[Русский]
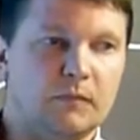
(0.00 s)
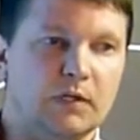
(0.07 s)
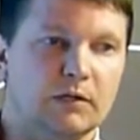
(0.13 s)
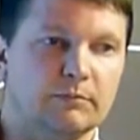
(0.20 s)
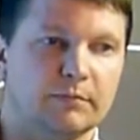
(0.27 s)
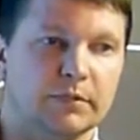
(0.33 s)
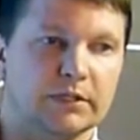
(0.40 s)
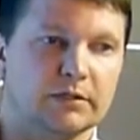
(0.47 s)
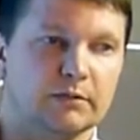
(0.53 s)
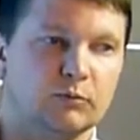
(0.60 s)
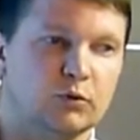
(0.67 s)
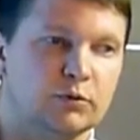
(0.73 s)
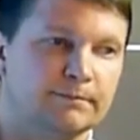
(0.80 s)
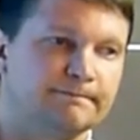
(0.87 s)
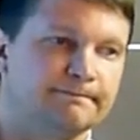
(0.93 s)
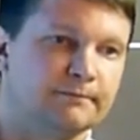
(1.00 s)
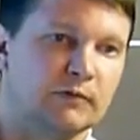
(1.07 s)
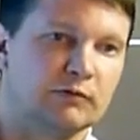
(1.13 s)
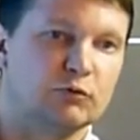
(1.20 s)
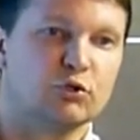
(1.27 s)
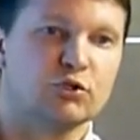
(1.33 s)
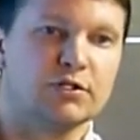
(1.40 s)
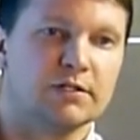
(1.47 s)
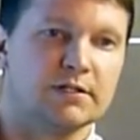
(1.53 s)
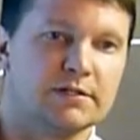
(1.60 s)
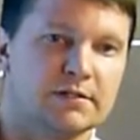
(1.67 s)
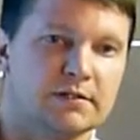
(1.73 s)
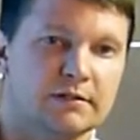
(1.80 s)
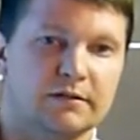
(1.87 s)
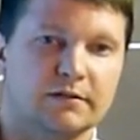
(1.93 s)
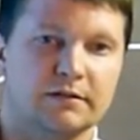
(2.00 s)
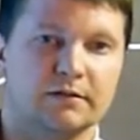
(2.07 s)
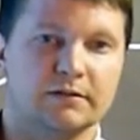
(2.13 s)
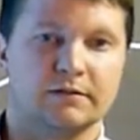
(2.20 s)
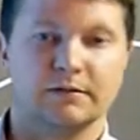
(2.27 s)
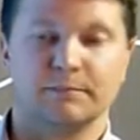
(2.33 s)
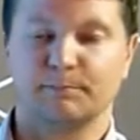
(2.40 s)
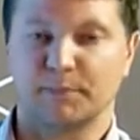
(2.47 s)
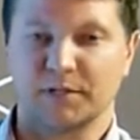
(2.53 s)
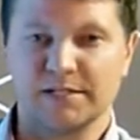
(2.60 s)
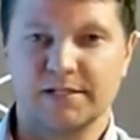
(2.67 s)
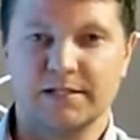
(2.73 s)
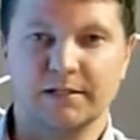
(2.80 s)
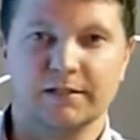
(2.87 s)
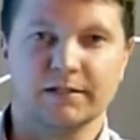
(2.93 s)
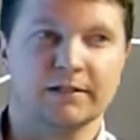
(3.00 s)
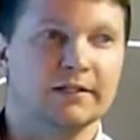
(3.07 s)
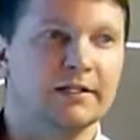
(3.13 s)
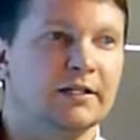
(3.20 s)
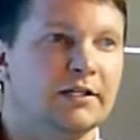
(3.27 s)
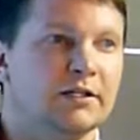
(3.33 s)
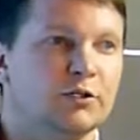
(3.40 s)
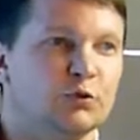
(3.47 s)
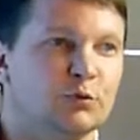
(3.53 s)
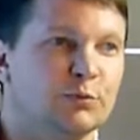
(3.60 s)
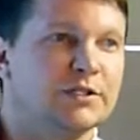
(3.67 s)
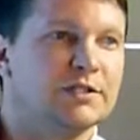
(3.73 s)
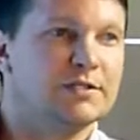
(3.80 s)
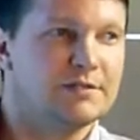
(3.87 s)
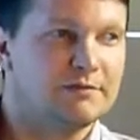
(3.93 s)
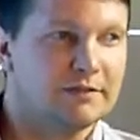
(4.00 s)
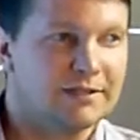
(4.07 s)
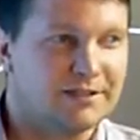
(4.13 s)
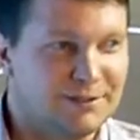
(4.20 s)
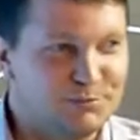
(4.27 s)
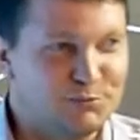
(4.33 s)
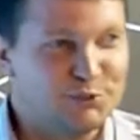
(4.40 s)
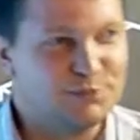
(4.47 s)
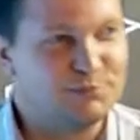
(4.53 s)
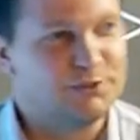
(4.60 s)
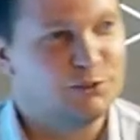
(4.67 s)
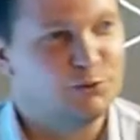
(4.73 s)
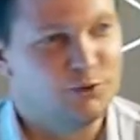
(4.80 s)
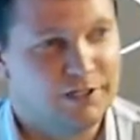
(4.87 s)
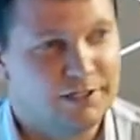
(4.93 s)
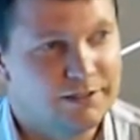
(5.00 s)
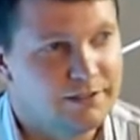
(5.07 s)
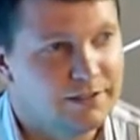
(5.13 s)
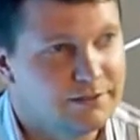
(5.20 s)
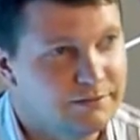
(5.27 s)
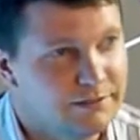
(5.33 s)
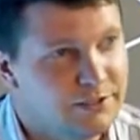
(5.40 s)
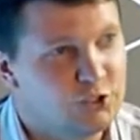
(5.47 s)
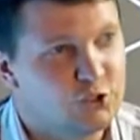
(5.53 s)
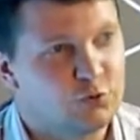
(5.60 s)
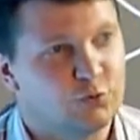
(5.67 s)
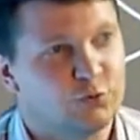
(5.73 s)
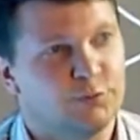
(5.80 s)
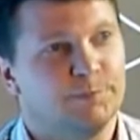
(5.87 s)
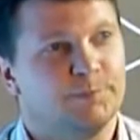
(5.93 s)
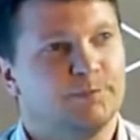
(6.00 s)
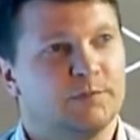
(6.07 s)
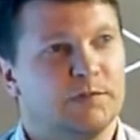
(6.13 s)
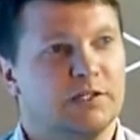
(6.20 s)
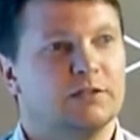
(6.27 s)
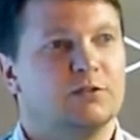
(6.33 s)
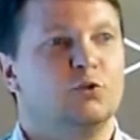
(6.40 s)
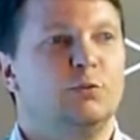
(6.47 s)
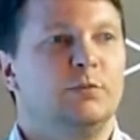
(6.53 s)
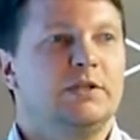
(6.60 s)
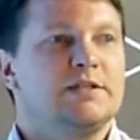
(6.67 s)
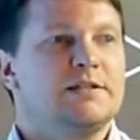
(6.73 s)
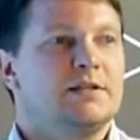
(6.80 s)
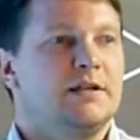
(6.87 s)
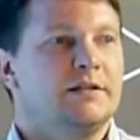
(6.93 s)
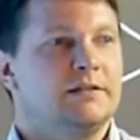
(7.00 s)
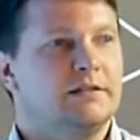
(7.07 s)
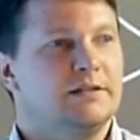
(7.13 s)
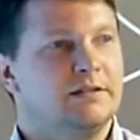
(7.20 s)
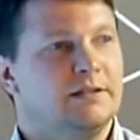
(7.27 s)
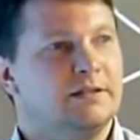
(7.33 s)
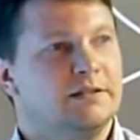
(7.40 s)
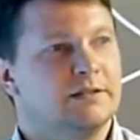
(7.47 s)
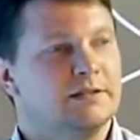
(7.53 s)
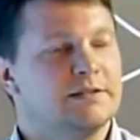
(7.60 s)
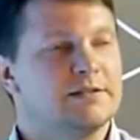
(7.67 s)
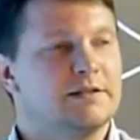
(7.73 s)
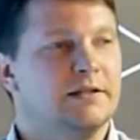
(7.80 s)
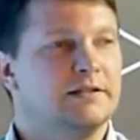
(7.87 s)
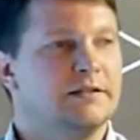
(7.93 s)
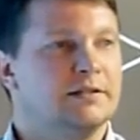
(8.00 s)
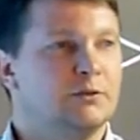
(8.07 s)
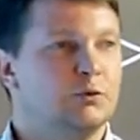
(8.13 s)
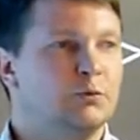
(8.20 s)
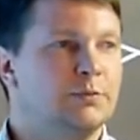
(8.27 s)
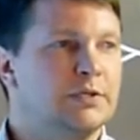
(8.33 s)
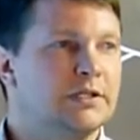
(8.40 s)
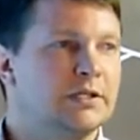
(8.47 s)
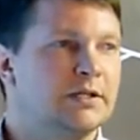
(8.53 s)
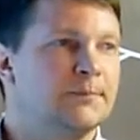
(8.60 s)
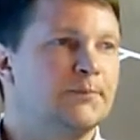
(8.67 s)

Поэтому вы уж нас простите, но мы действительно будем регулярно говорить, что эта область знаний или это знание, это умение